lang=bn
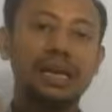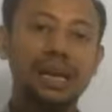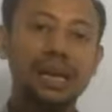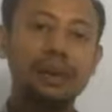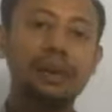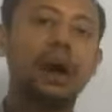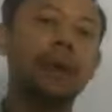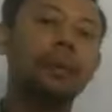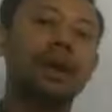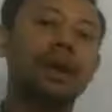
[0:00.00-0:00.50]

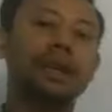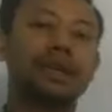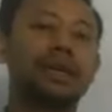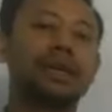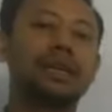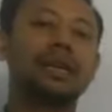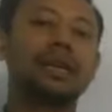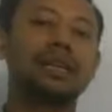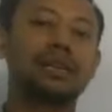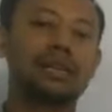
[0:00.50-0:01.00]
কিভাবে
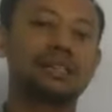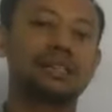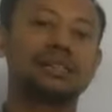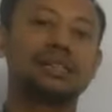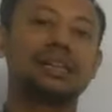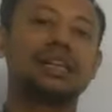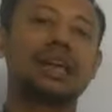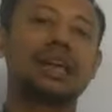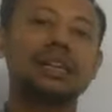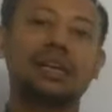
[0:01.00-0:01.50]
এটাকে লিখতে
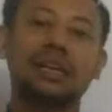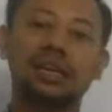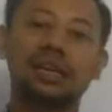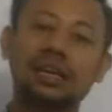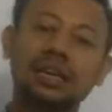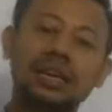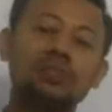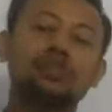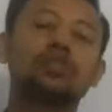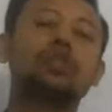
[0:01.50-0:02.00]
যাচ্ছে ক্রেতা কি
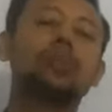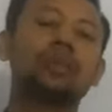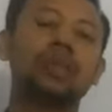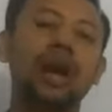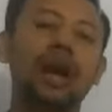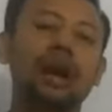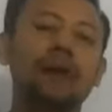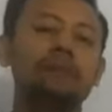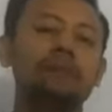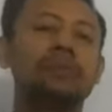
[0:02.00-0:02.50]
কি
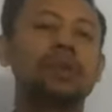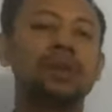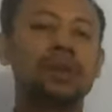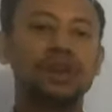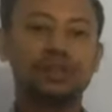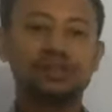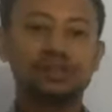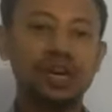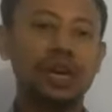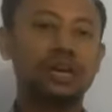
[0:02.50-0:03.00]
সুবিধা
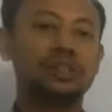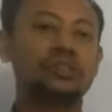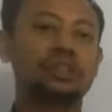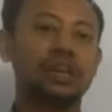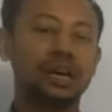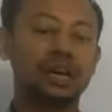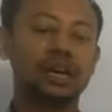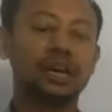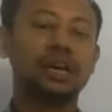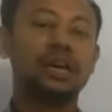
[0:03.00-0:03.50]

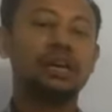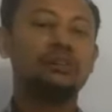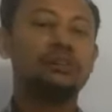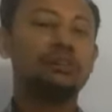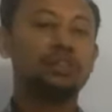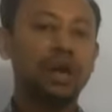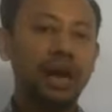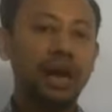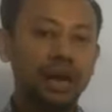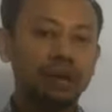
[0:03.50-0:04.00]
চাচ্ছে
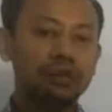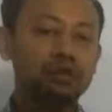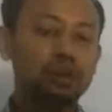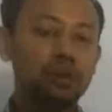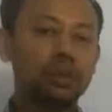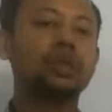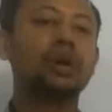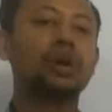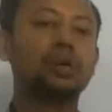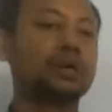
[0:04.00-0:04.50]
সেই
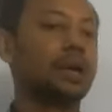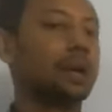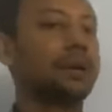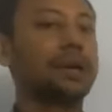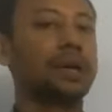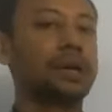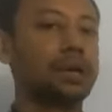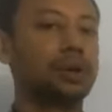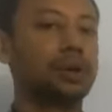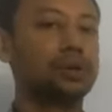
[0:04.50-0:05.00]
সুবিধা অনুযায়ী
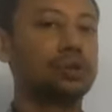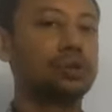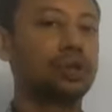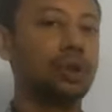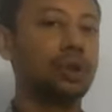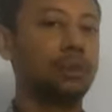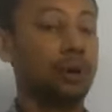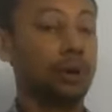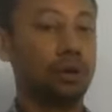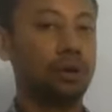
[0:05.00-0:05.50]
আমাকে কি করতে
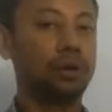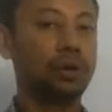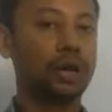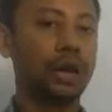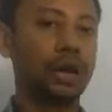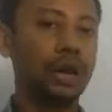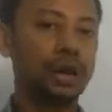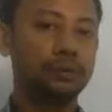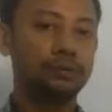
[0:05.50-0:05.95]
হবে পণ্যটি